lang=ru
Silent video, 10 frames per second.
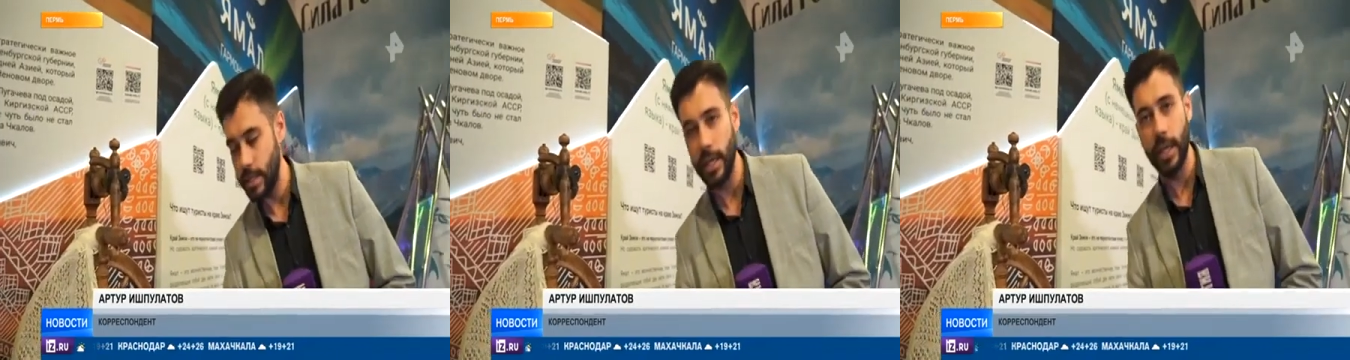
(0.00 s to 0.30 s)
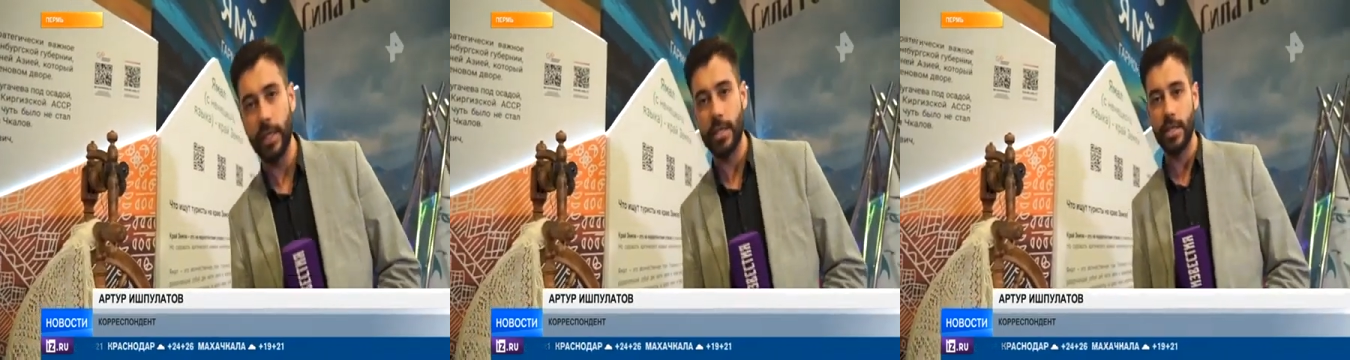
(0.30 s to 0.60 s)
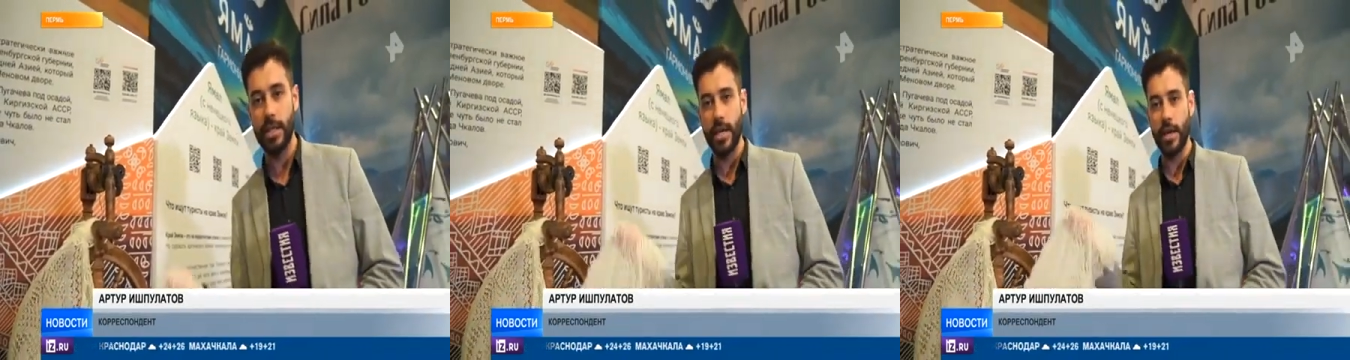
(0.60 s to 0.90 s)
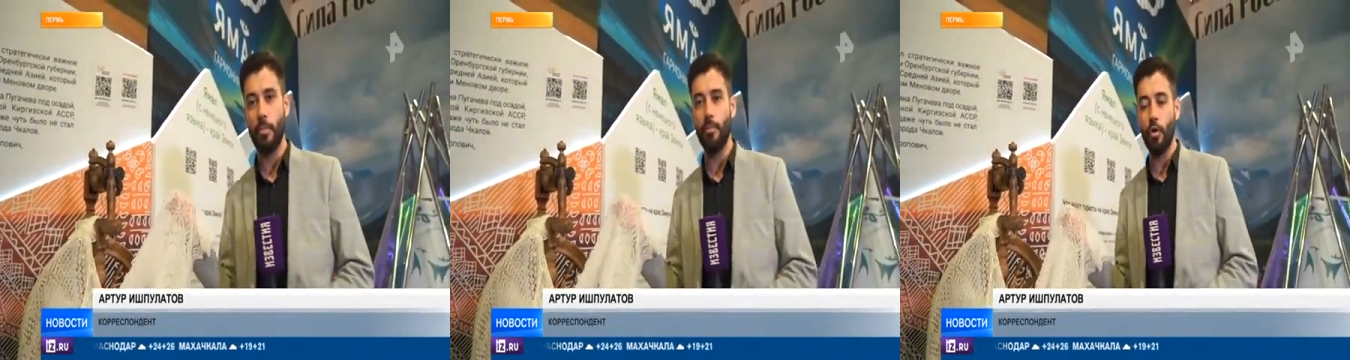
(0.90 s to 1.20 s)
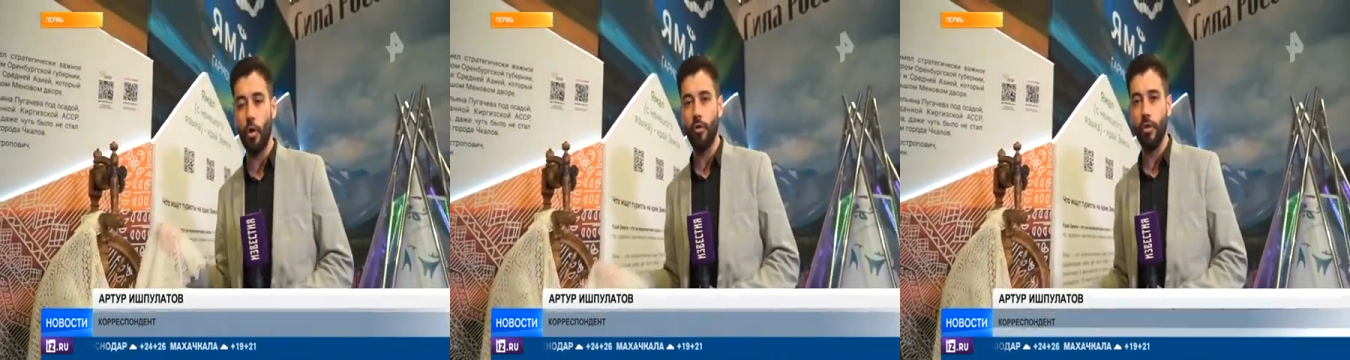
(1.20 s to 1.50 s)
секреты создания
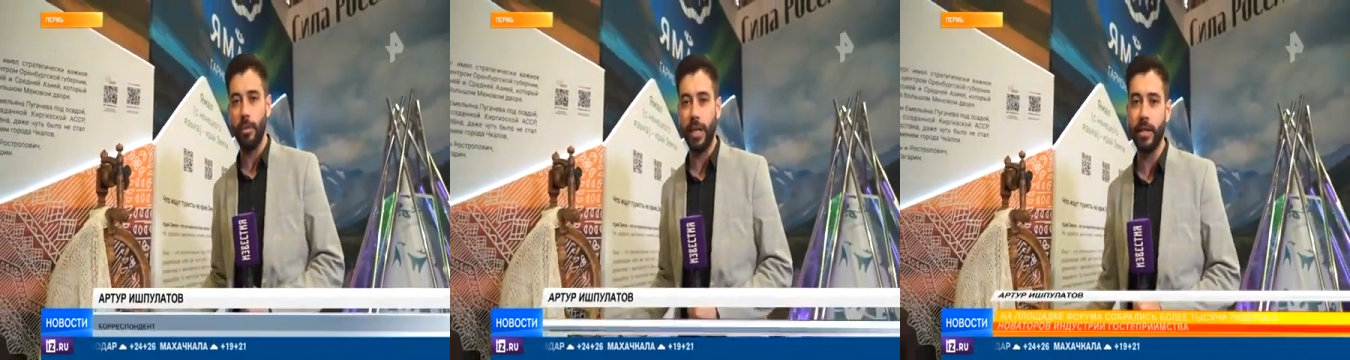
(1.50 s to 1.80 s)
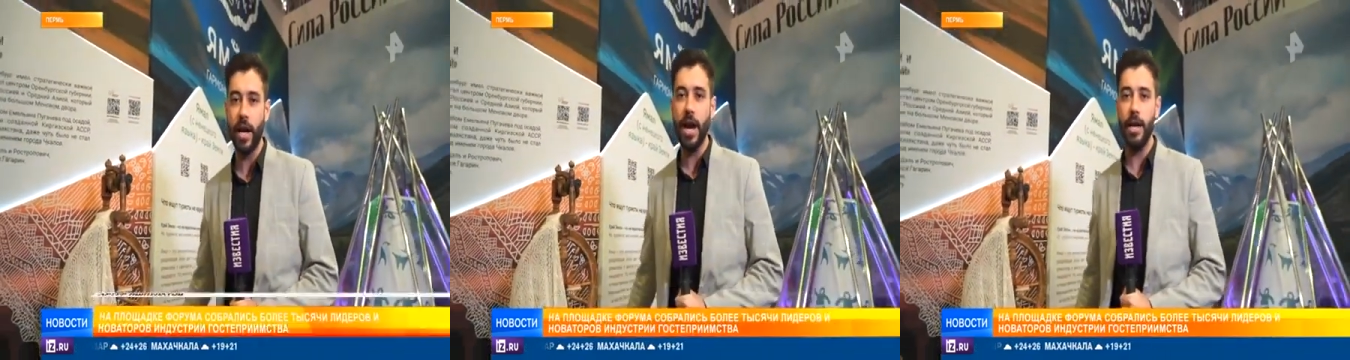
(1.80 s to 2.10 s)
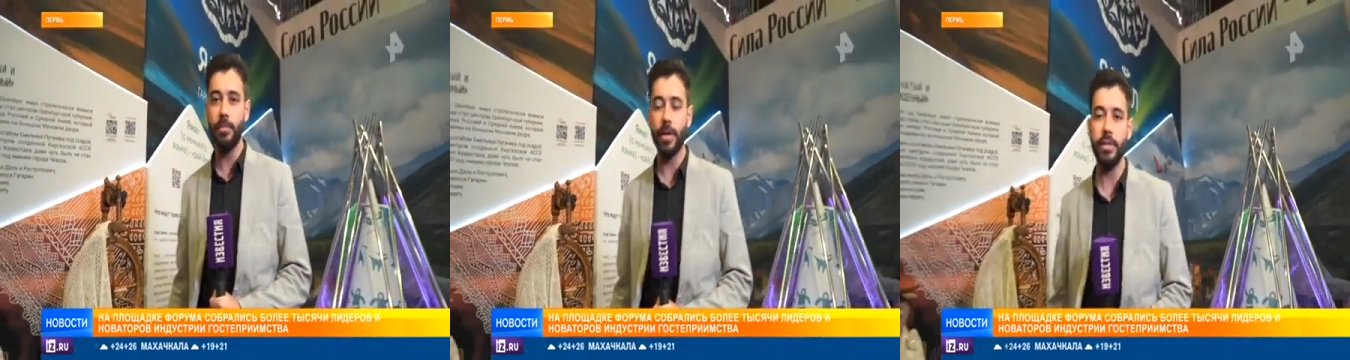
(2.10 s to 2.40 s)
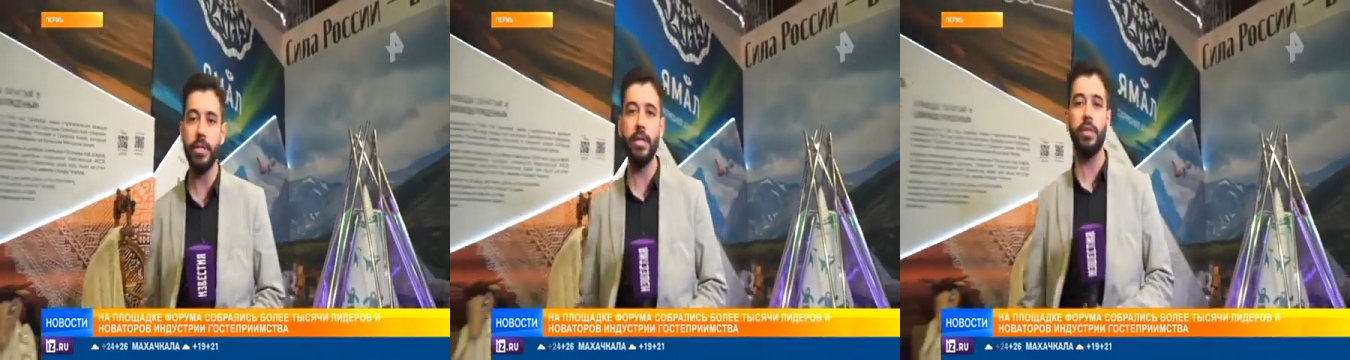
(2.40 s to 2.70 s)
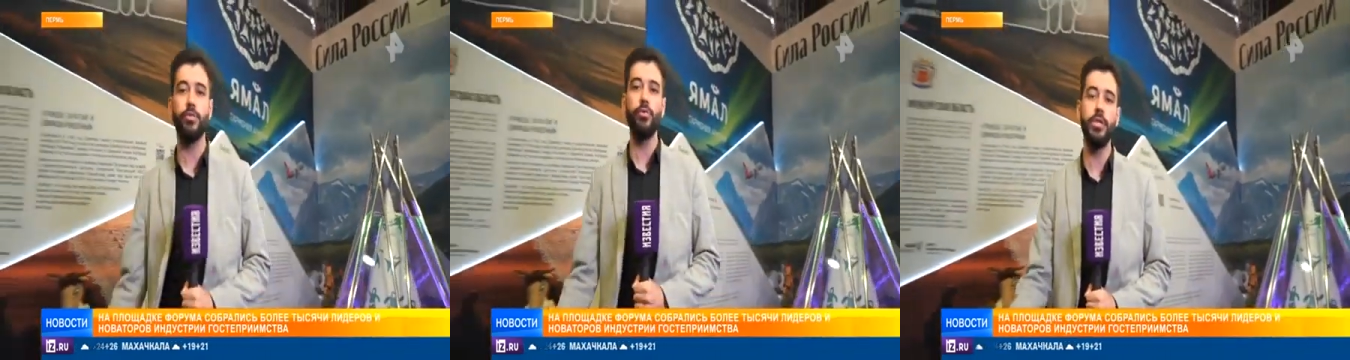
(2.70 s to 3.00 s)
пухового платка и провести
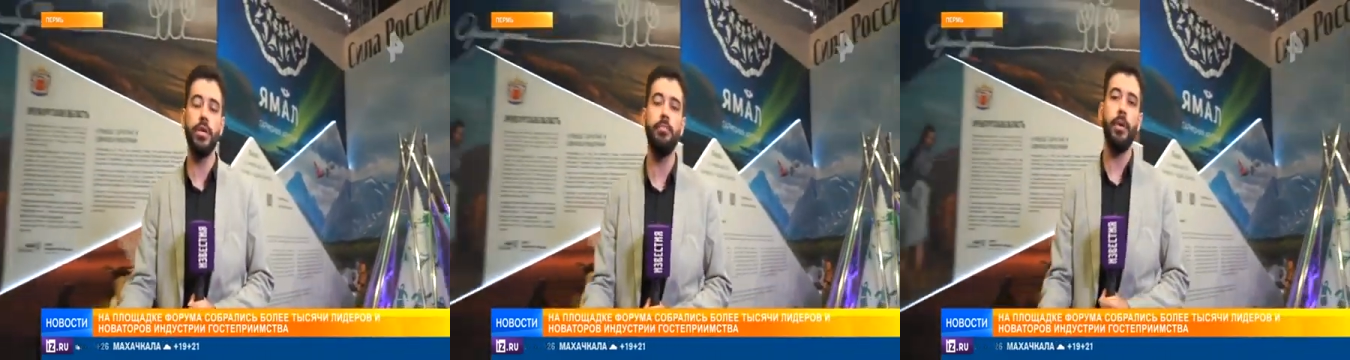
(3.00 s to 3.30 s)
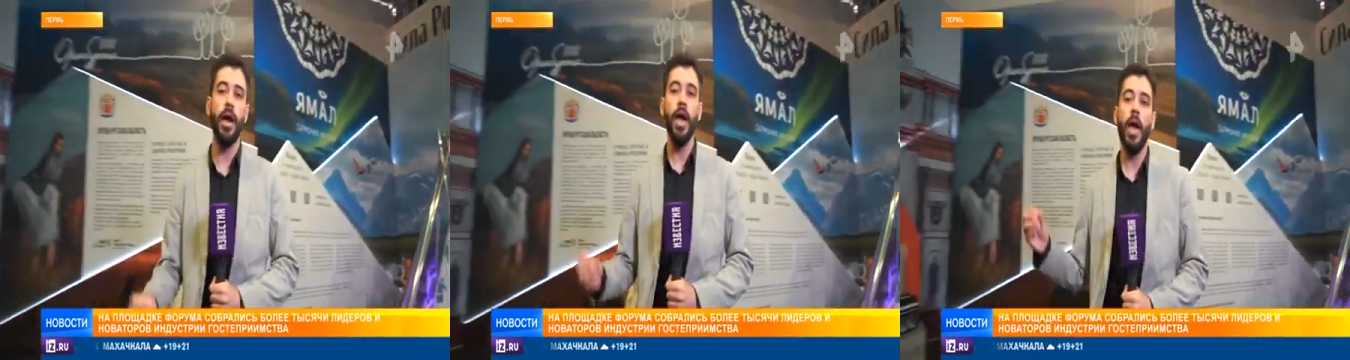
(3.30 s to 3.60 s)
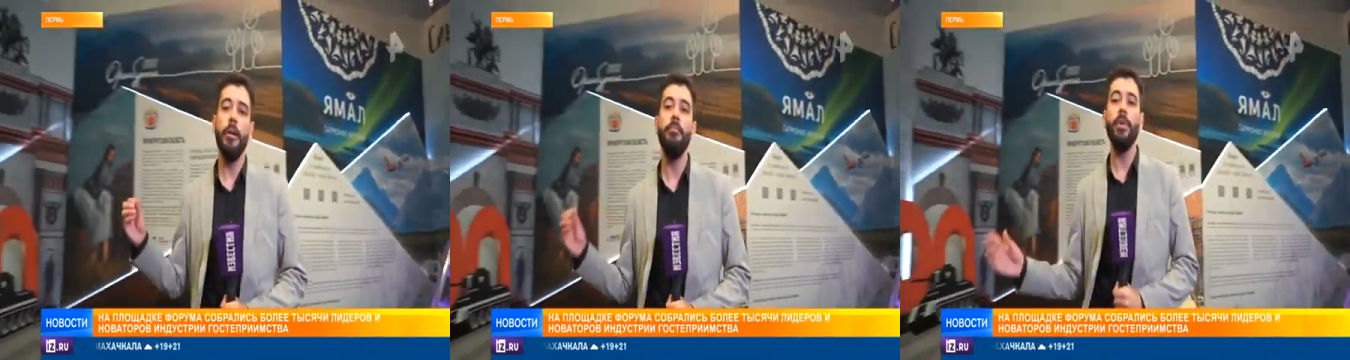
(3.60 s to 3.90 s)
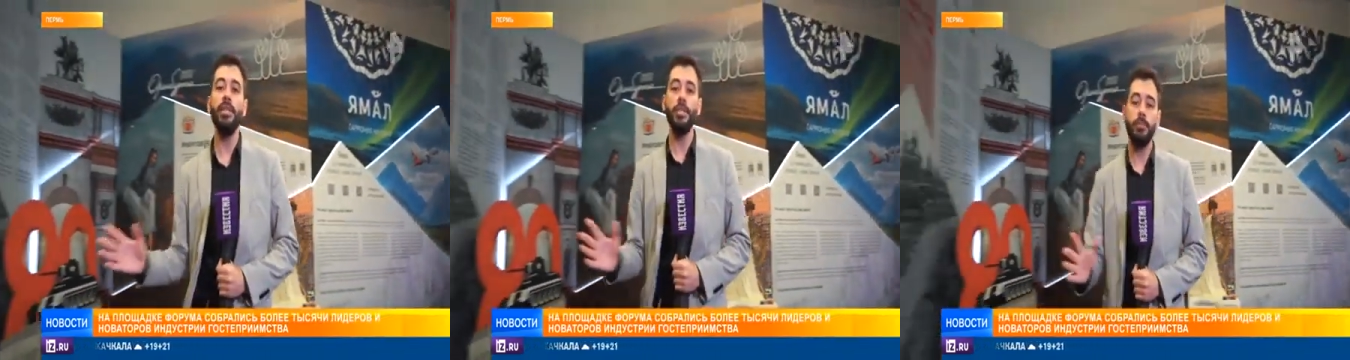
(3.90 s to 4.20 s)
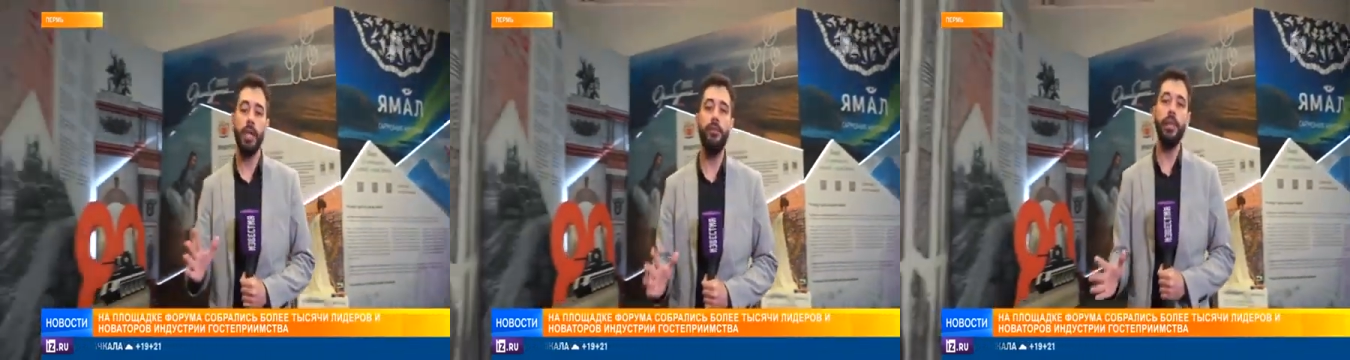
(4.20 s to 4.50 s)
экскурсии по по
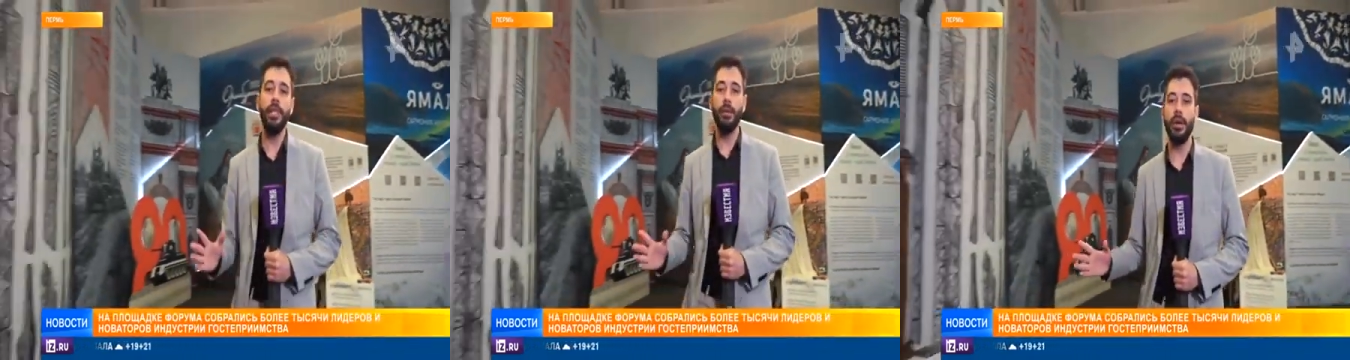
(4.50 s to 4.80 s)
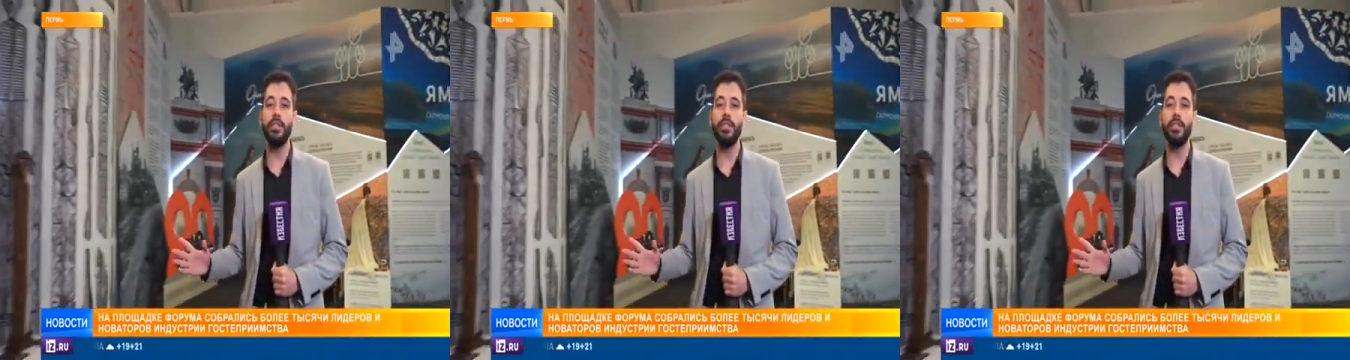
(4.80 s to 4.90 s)
медиплавильным